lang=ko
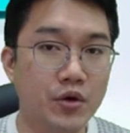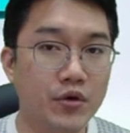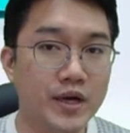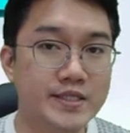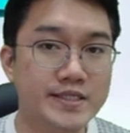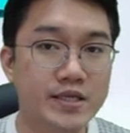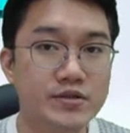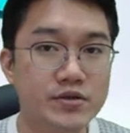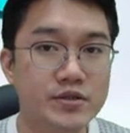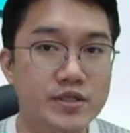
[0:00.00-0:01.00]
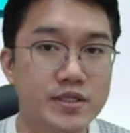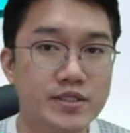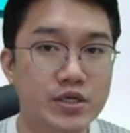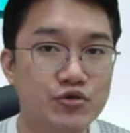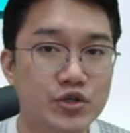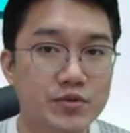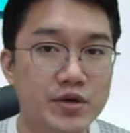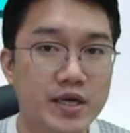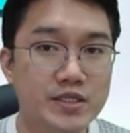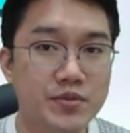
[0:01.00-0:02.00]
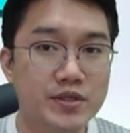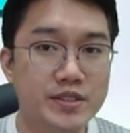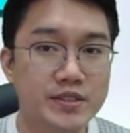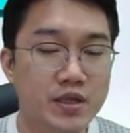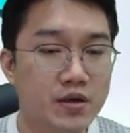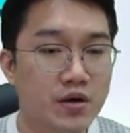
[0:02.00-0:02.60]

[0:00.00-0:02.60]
여러가지 센서들을 이제 구입을 하시면은